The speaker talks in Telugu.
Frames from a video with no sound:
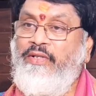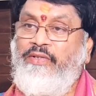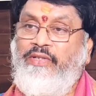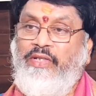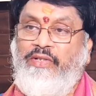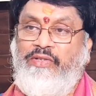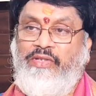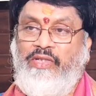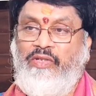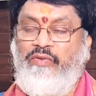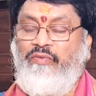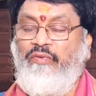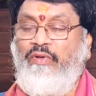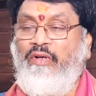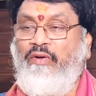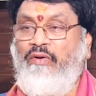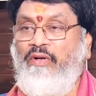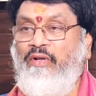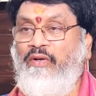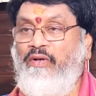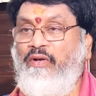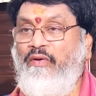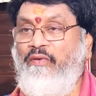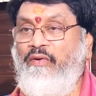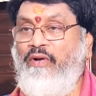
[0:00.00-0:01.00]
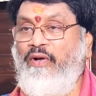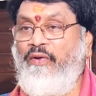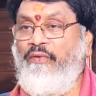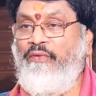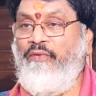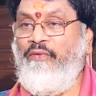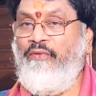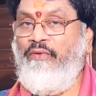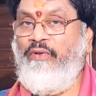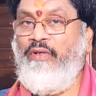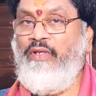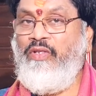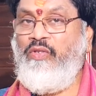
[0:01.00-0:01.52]
సక్సెస్ఫుల్ అవడానికి అవకాశం
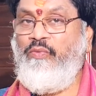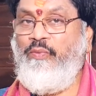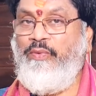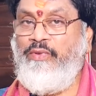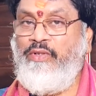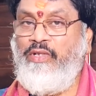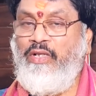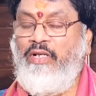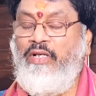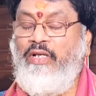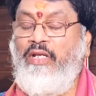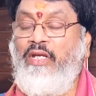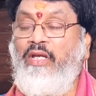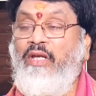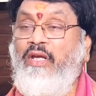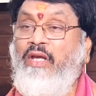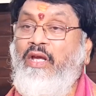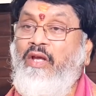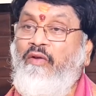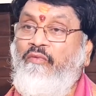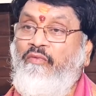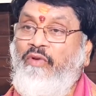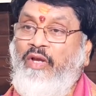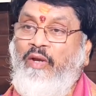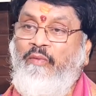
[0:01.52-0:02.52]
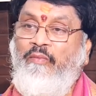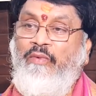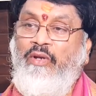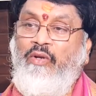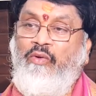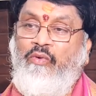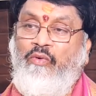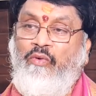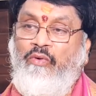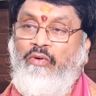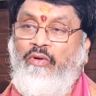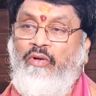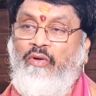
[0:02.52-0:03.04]
ఉంటుంది స్పెషల్లీ ఫ్యామిలీ
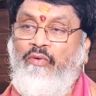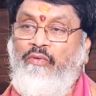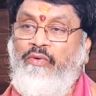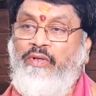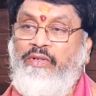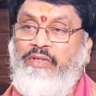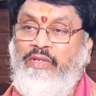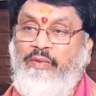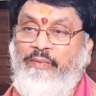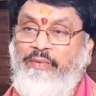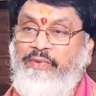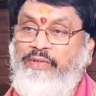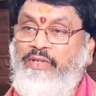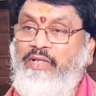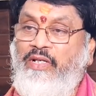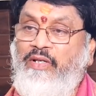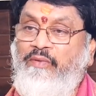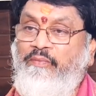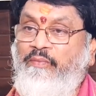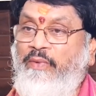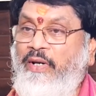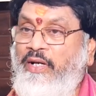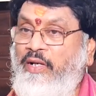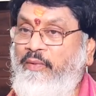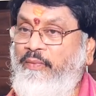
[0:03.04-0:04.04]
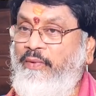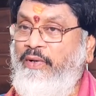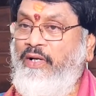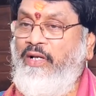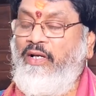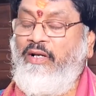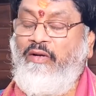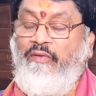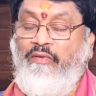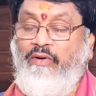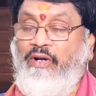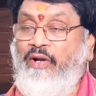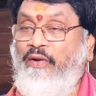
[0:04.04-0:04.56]
కోర్టులో ఉన్న సమస్యలు
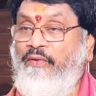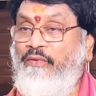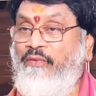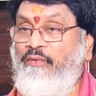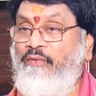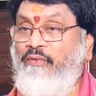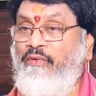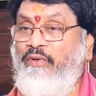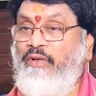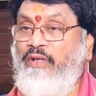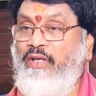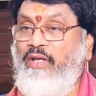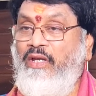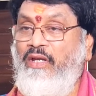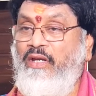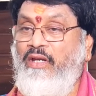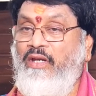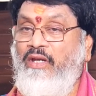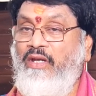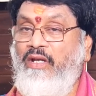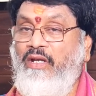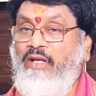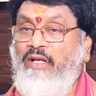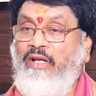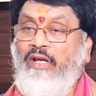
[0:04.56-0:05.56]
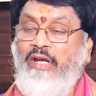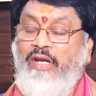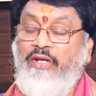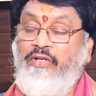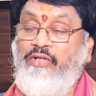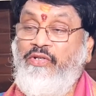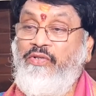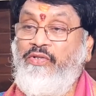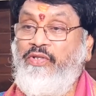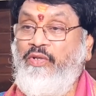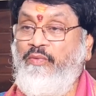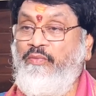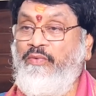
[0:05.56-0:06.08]
బయటపడడానికి అవకాశం ఉంటుంది
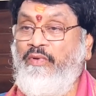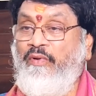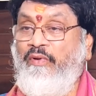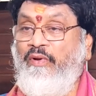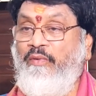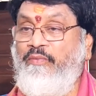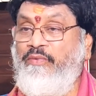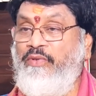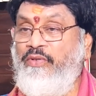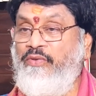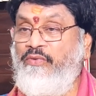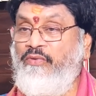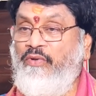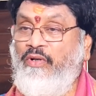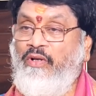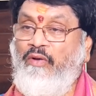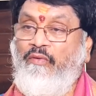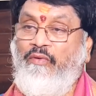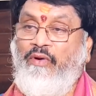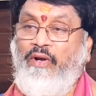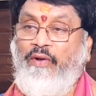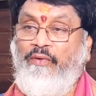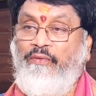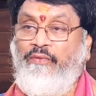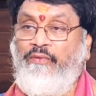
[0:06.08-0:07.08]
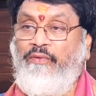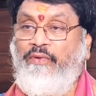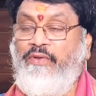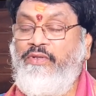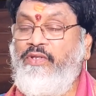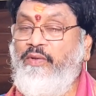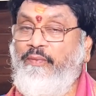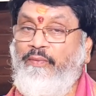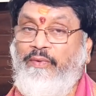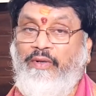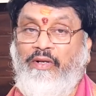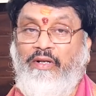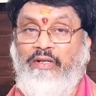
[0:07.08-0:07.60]
రిలేషన్షిప్ డెవలప్ చేసుకోవడానికి అవకాశం ఉంటుంది
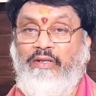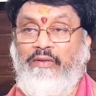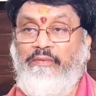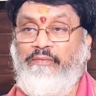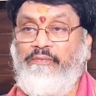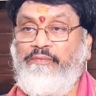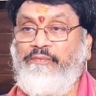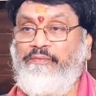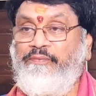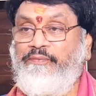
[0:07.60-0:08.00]
చెప్పగలుగుతాం